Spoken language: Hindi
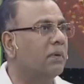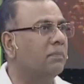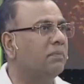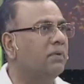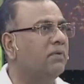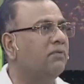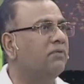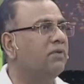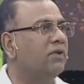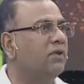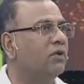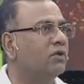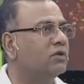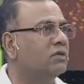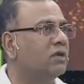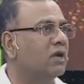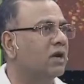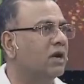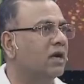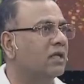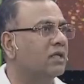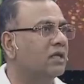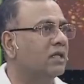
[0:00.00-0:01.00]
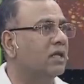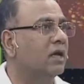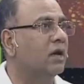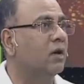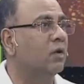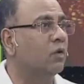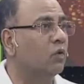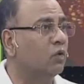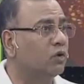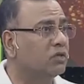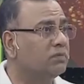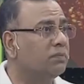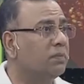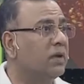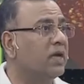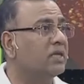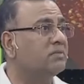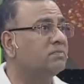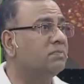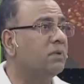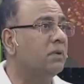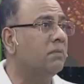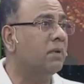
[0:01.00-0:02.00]
पे अपनी वीडियोस लगाता था उस
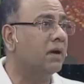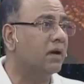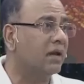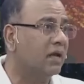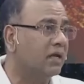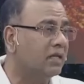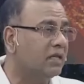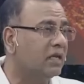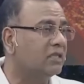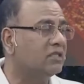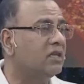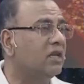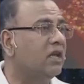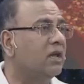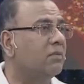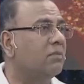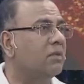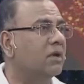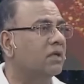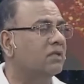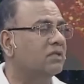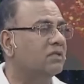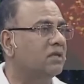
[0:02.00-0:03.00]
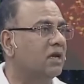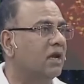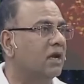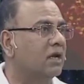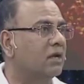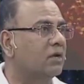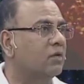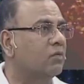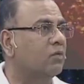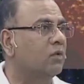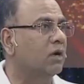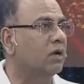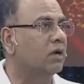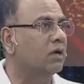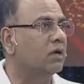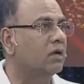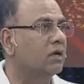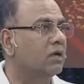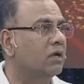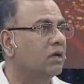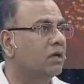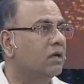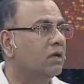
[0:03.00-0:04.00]
बेस पे बांग्लादेश लीग में सिलेक्ट हुआ
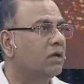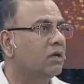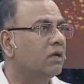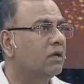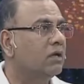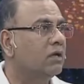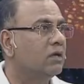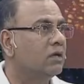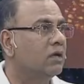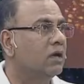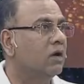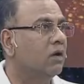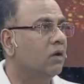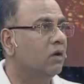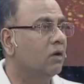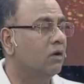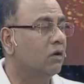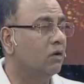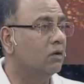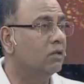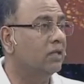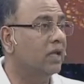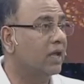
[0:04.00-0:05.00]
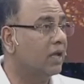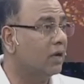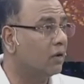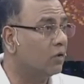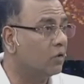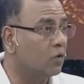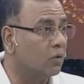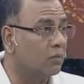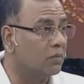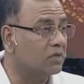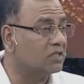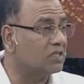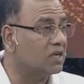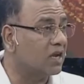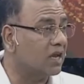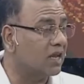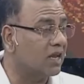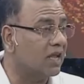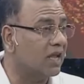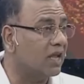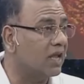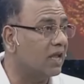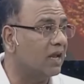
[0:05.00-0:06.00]
ओके हाँ और देखे
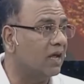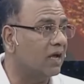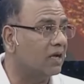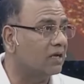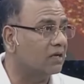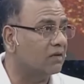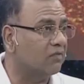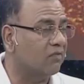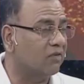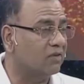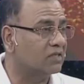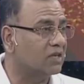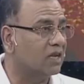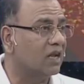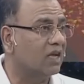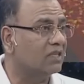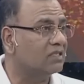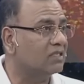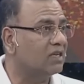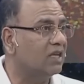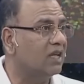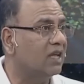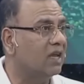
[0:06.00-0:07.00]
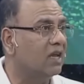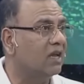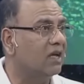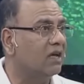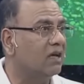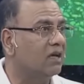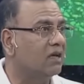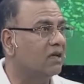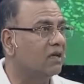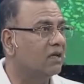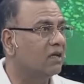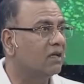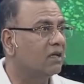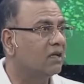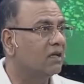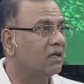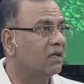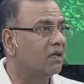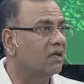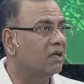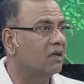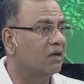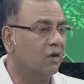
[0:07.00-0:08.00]
डोमेस्टिक नहीं खेला फर्स्ट क्लास नहीं खेला
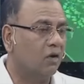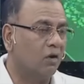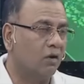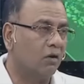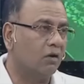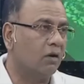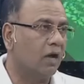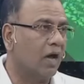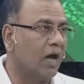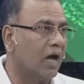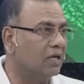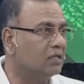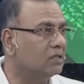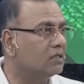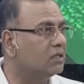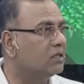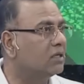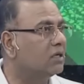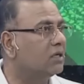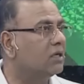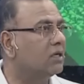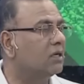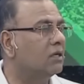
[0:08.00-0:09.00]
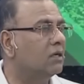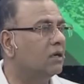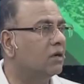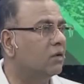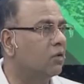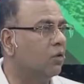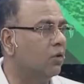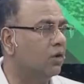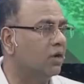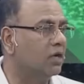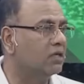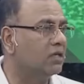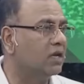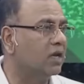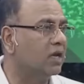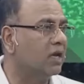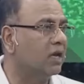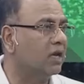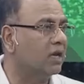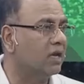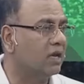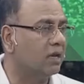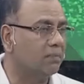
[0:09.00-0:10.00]
और आज कोयटा से
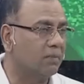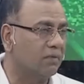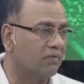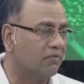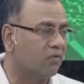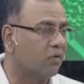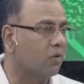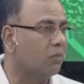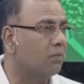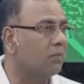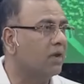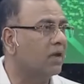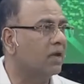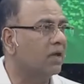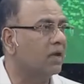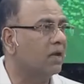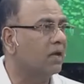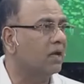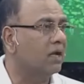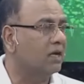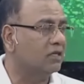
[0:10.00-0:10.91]
खेल रहा है परफॉर्म भी कर रहा है